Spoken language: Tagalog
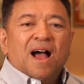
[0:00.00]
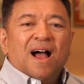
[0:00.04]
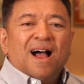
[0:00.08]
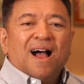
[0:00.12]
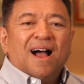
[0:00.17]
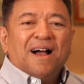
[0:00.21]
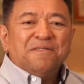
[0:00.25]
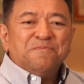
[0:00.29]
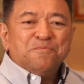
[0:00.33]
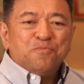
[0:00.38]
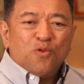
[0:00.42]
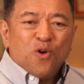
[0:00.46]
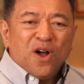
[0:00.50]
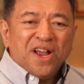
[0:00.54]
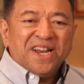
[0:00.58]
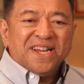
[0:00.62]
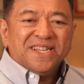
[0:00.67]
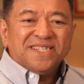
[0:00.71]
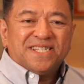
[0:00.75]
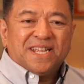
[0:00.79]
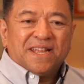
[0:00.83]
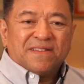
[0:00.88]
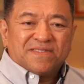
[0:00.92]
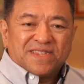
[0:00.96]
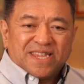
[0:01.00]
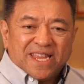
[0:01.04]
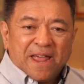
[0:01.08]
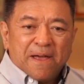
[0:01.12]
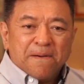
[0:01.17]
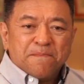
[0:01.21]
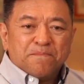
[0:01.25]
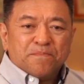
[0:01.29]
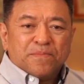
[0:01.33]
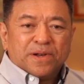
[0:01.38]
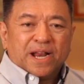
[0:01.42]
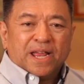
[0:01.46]
Ang buwan ng
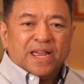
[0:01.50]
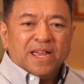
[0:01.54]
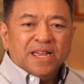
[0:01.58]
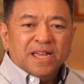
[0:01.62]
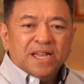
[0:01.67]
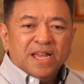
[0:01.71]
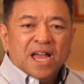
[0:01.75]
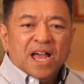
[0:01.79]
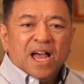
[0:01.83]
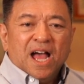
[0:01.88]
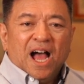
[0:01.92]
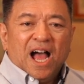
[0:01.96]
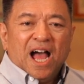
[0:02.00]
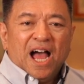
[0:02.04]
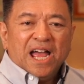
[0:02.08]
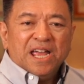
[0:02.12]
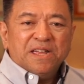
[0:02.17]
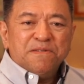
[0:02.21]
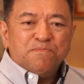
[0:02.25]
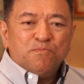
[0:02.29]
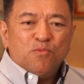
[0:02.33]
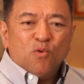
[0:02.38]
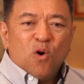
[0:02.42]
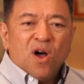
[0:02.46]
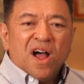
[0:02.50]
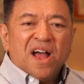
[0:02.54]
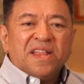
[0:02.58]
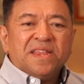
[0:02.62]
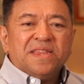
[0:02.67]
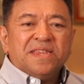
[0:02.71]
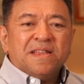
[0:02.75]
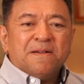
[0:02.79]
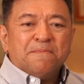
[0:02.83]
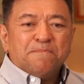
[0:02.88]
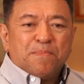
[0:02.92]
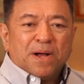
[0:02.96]
Setyembre ay buwan
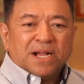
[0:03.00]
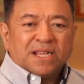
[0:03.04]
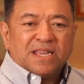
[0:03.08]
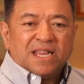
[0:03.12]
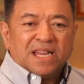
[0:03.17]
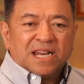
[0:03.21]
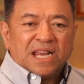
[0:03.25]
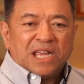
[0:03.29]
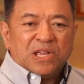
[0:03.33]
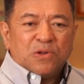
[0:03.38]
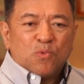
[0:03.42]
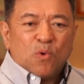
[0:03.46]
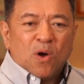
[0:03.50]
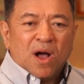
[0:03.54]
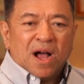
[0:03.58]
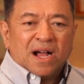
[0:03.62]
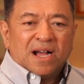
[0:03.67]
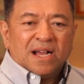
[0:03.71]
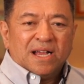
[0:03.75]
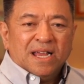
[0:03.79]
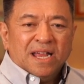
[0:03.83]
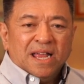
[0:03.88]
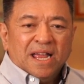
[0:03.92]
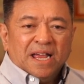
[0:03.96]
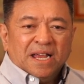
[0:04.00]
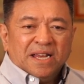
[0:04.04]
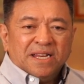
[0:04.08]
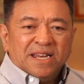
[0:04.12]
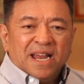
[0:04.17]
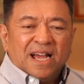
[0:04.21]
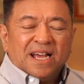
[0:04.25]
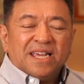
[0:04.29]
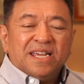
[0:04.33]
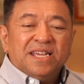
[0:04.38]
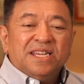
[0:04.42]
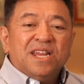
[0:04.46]
ng pagdiriwang
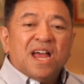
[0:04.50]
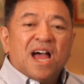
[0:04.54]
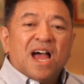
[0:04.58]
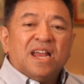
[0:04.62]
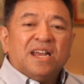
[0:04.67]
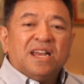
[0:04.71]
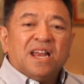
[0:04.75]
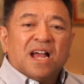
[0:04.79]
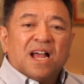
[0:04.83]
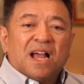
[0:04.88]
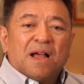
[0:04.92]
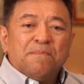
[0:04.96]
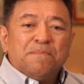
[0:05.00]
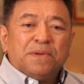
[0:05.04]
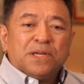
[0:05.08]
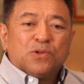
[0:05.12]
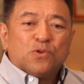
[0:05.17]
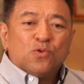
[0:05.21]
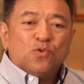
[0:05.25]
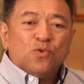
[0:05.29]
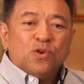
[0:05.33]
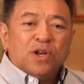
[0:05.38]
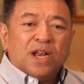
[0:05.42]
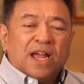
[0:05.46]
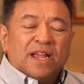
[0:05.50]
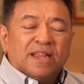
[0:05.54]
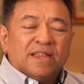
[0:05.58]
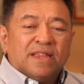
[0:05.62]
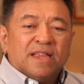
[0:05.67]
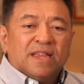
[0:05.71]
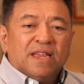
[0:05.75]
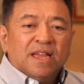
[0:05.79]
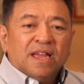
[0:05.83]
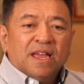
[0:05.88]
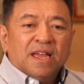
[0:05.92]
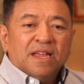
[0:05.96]
ng ina ng kabikulan
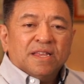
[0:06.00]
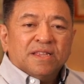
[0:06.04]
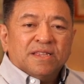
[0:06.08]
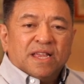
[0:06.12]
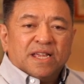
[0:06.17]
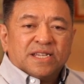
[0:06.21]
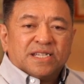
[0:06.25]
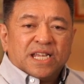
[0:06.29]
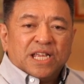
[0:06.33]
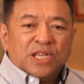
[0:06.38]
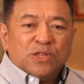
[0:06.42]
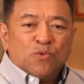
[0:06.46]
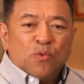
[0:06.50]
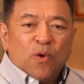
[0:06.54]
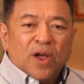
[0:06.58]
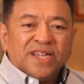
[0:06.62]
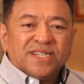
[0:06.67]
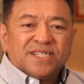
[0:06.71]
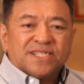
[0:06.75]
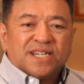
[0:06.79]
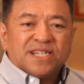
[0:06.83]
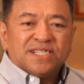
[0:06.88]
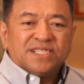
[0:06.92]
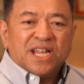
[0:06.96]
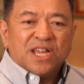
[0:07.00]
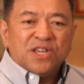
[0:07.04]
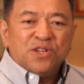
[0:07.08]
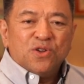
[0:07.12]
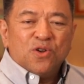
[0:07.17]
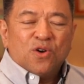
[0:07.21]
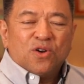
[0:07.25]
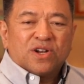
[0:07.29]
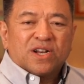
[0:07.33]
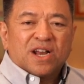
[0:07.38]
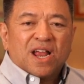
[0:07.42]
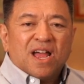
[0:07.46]
na si Nuestra
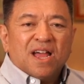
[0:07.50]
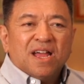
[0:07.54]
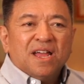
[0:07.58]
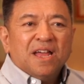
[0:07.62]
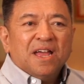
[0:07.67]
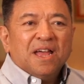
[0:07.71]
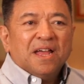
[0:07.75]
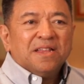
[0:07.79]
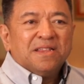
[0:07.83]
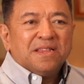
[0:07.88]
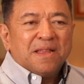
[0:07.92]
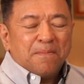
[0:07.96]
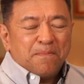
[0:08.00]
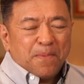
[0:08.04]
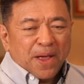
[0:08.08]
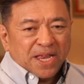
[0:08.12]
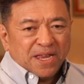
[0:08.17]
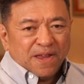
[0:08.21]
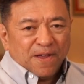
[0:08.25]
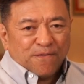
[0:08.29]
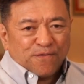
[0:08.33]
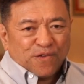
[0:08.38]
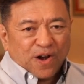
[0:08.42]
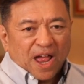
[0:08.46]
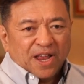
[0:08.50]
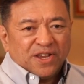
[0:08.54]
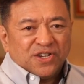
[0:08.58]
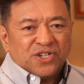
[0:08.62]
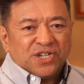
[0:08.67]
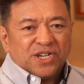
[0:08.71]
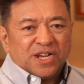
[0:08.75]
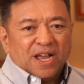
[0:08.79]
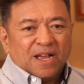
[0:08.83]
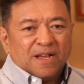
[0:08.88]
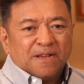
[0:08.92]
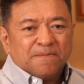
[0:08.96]
Senora de Peña
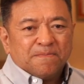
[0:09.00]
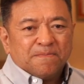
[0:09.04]
Francia.